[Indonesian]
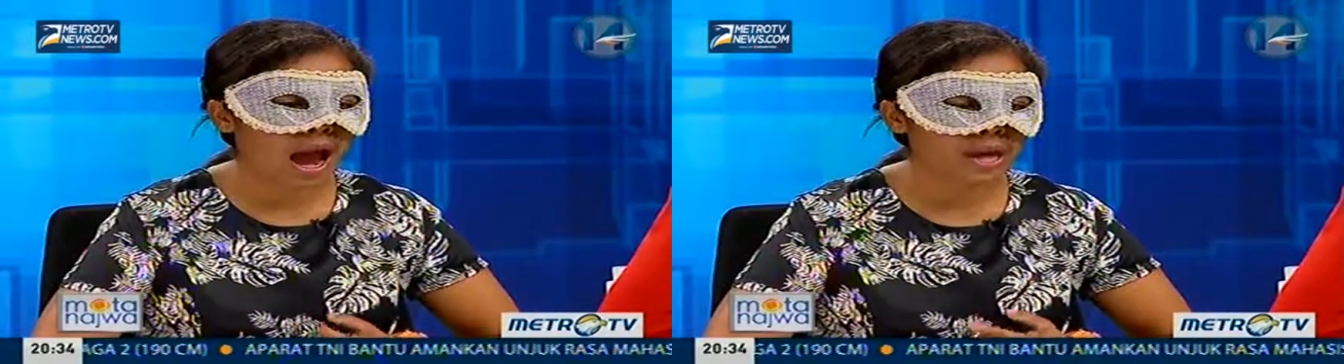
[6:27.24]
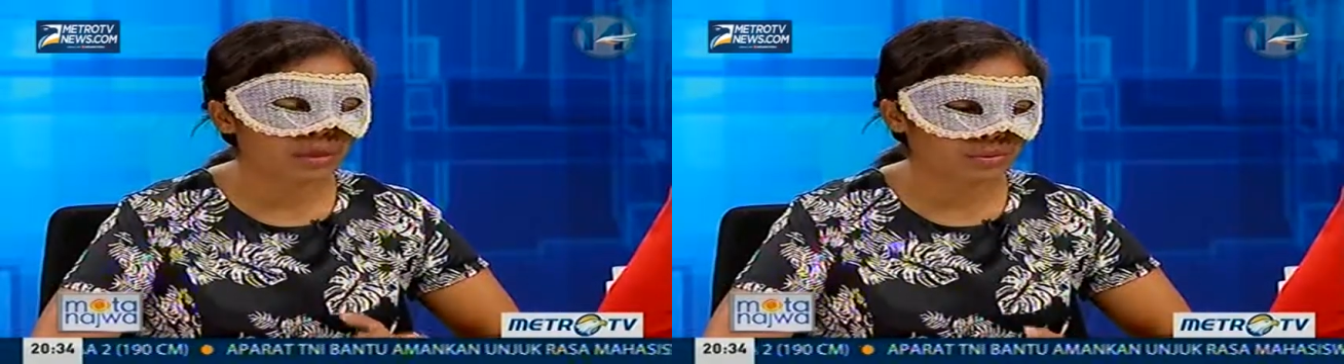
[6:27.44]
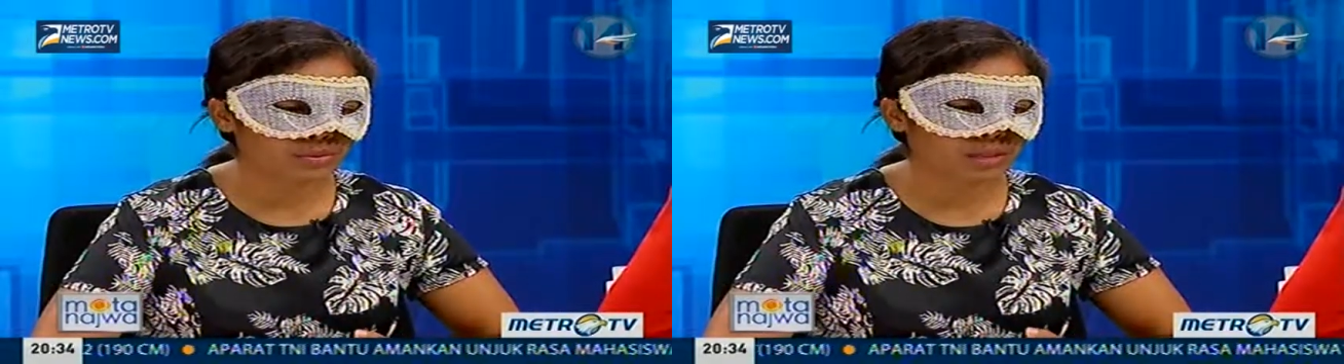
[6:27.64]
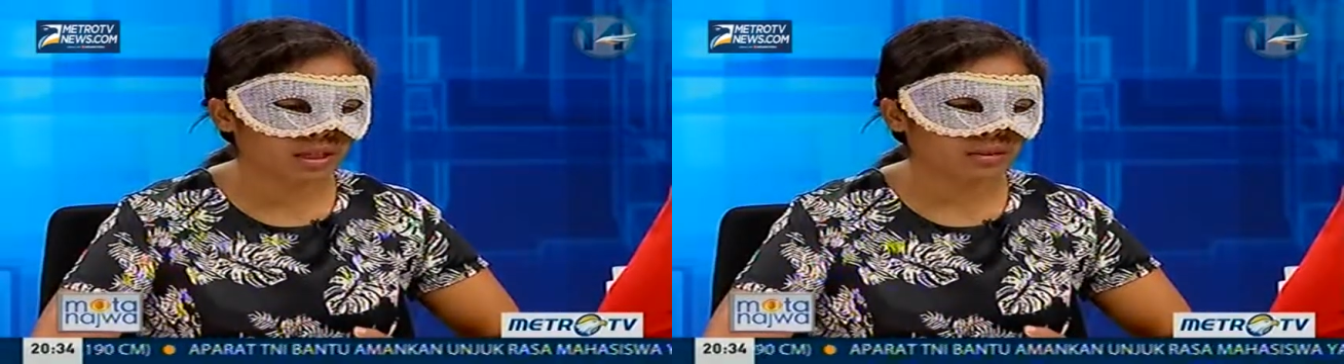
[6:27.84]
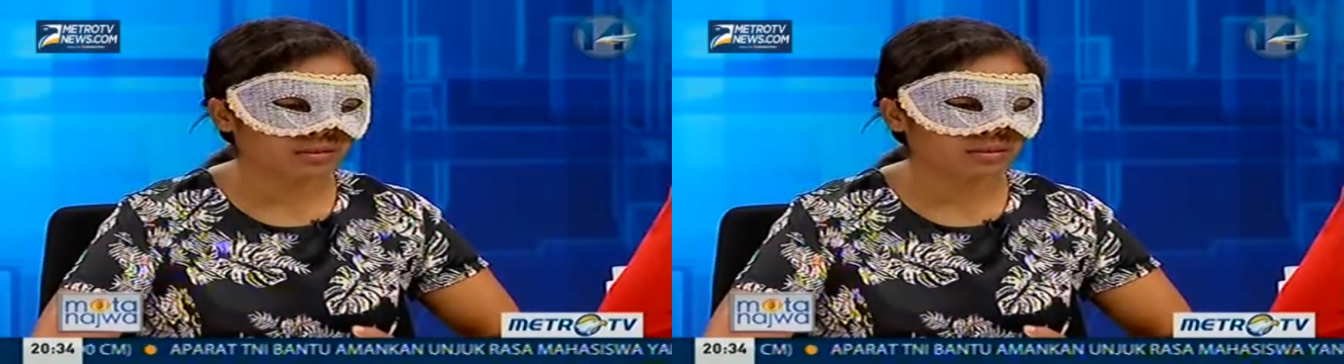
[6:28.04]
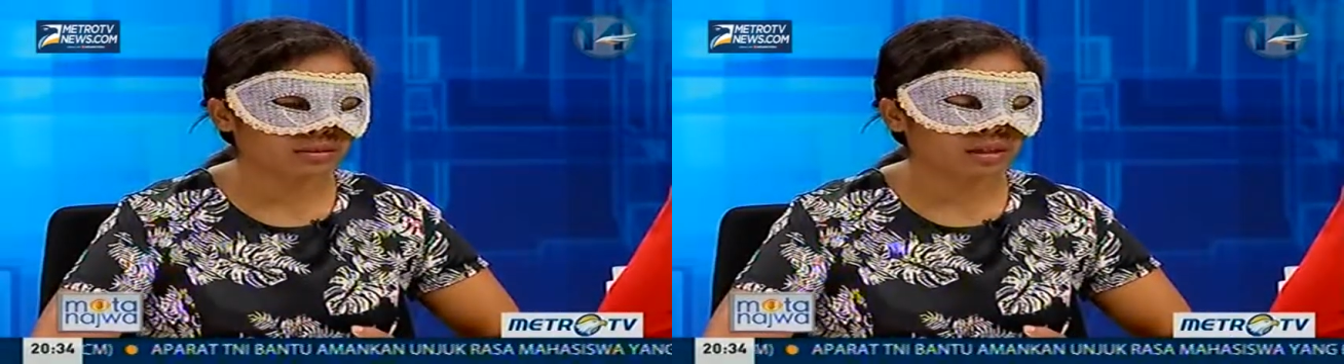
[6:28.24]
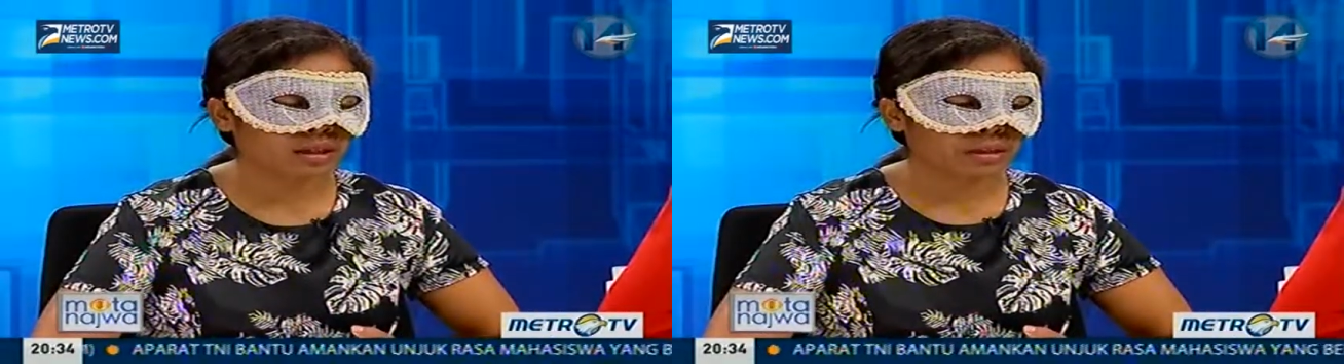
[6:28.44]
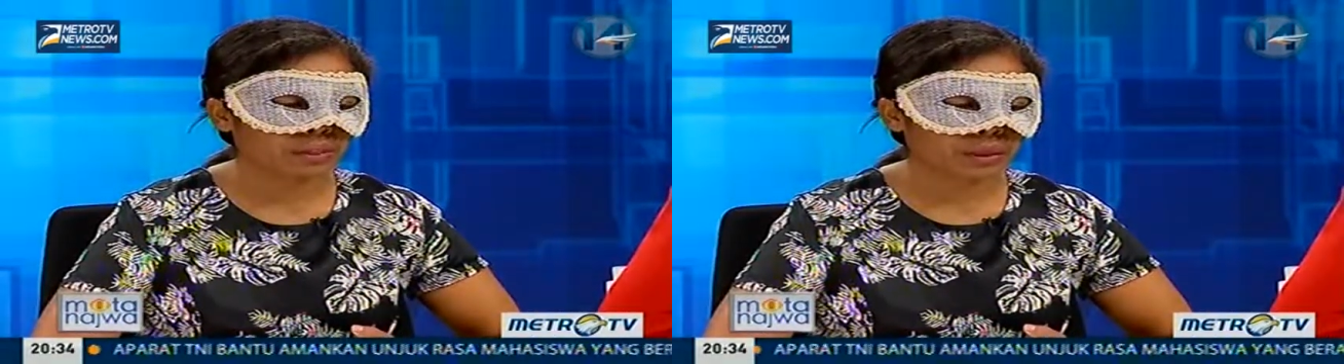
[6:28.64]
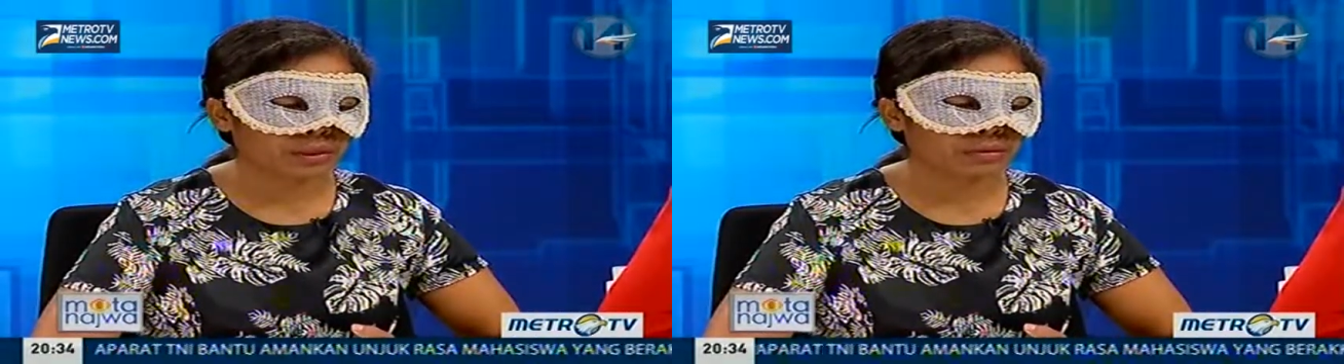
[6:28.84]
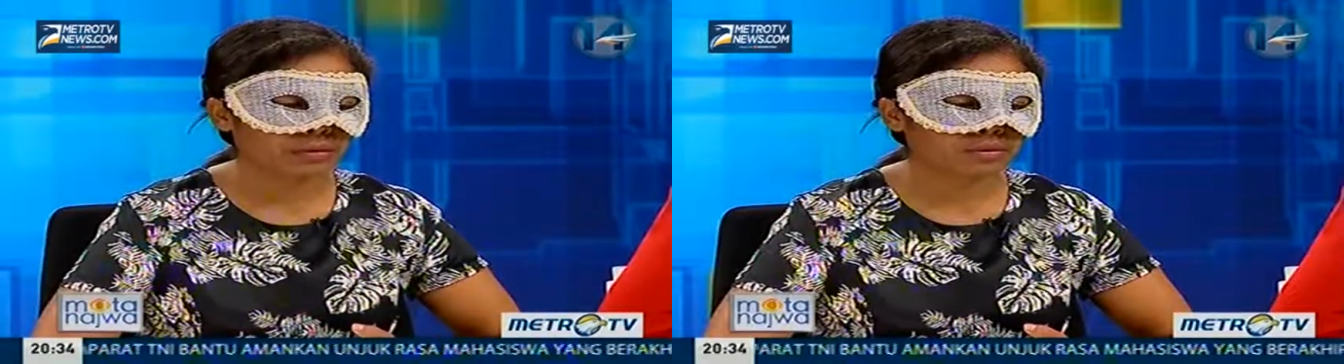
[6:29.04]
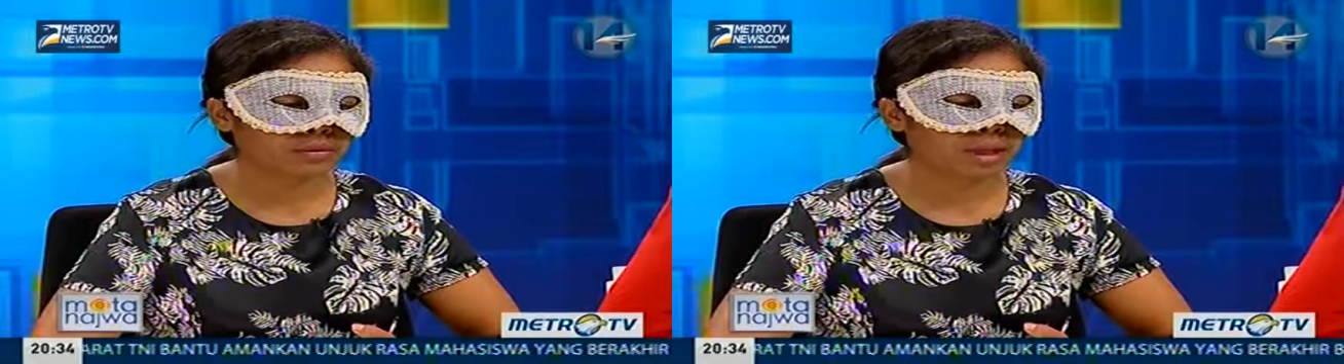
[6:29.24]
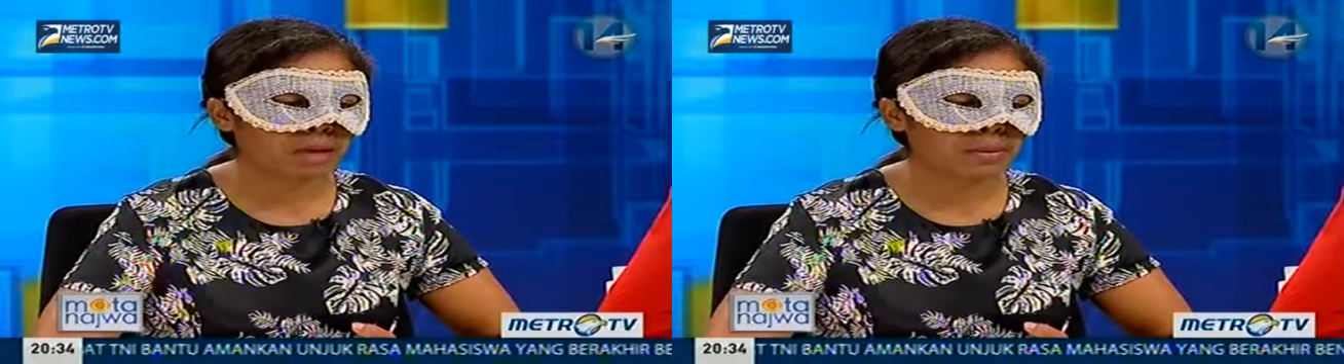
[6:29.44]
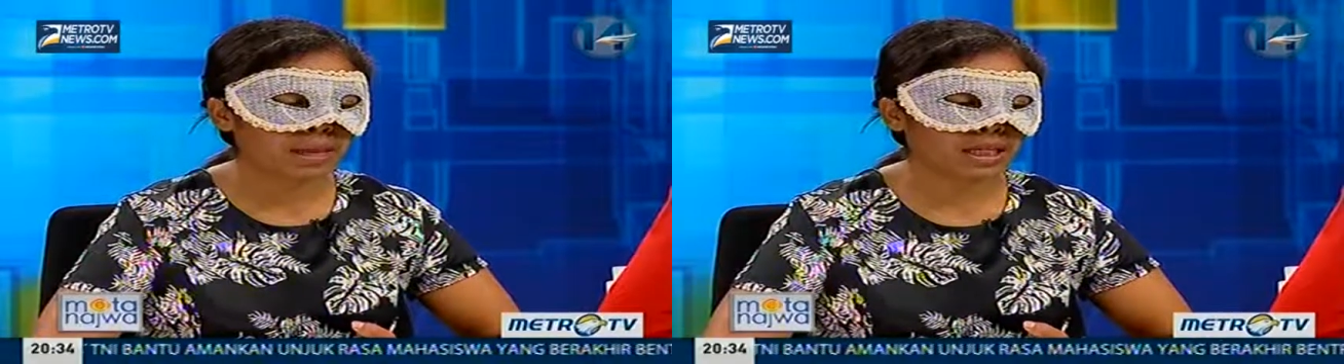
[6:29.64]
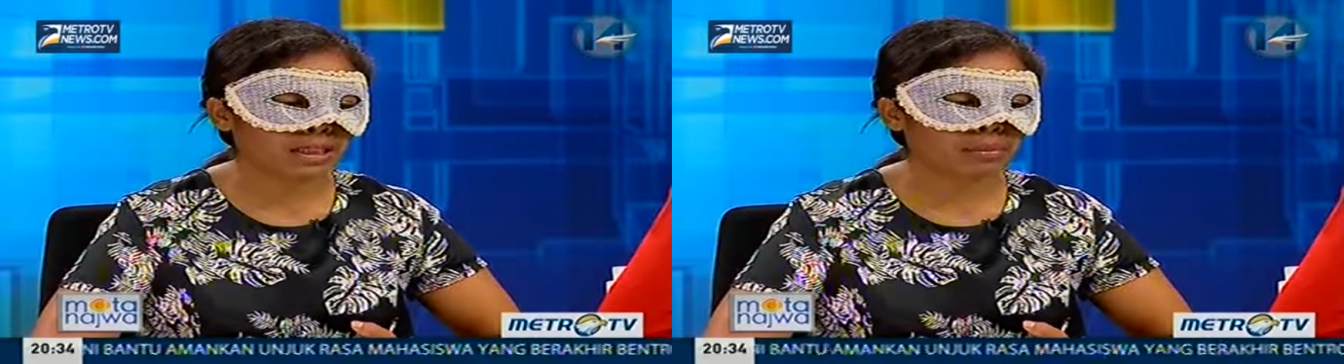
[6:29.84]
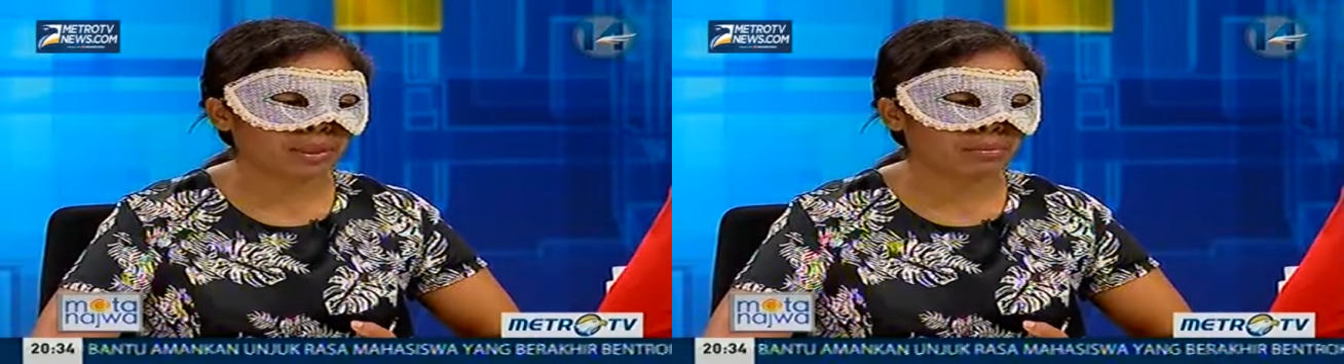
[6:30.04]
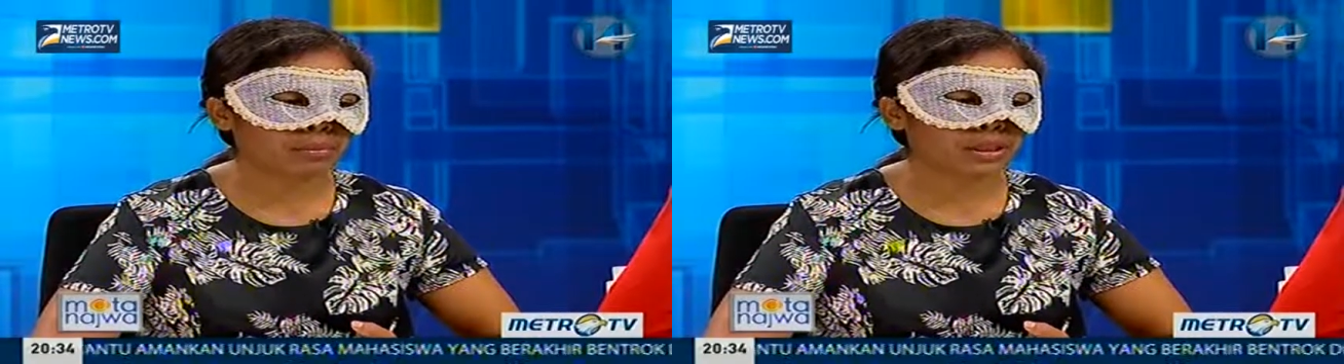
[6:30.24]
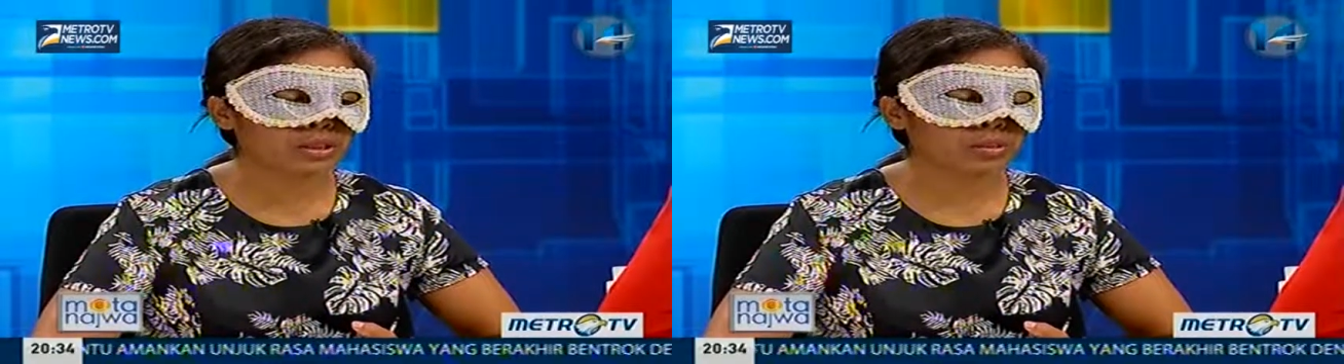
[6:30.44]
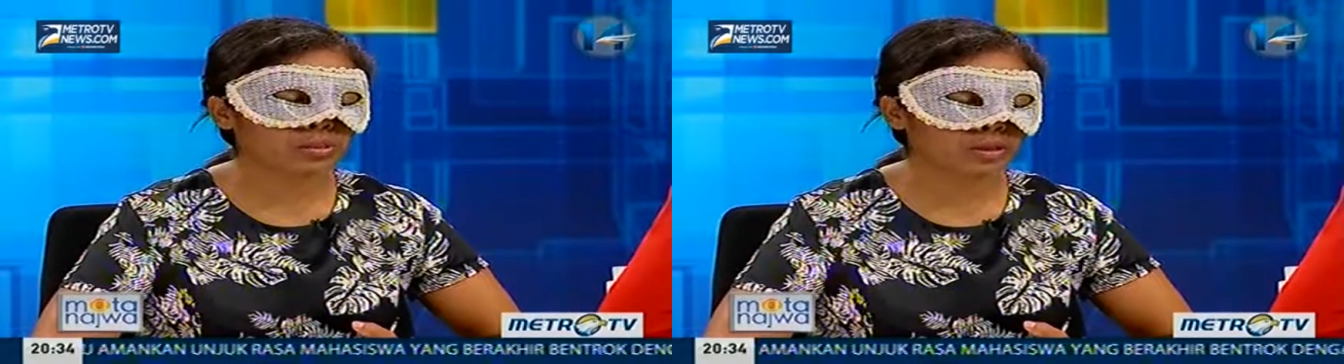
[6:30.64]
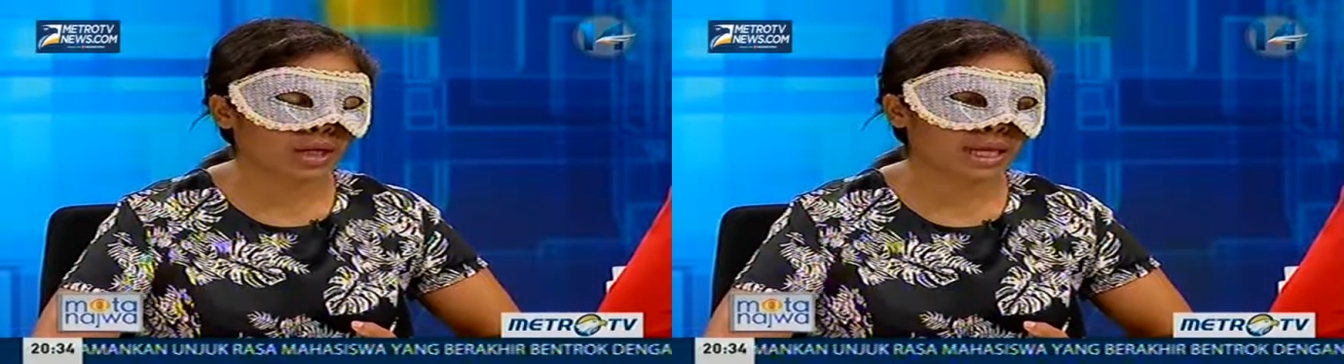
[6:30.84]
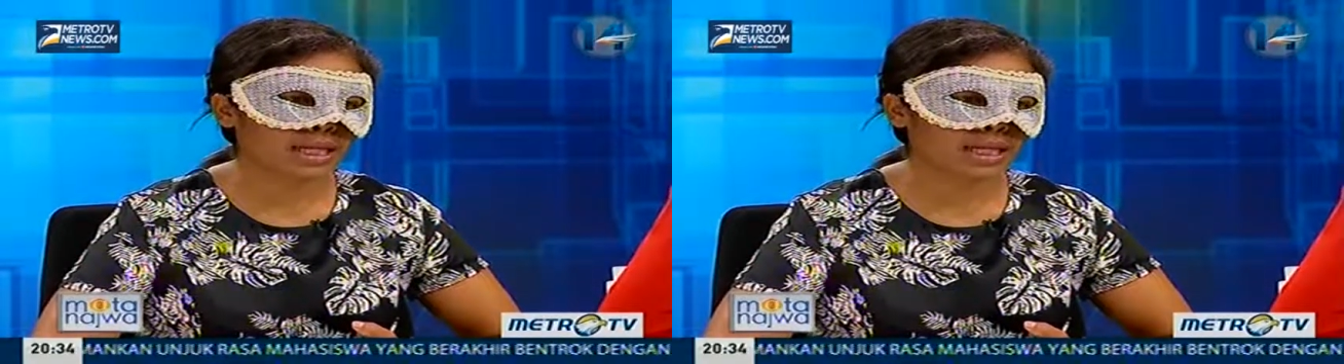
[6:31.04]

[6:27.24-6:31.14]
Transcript: Air juga begitu. Kami makan di penampungan cuma dua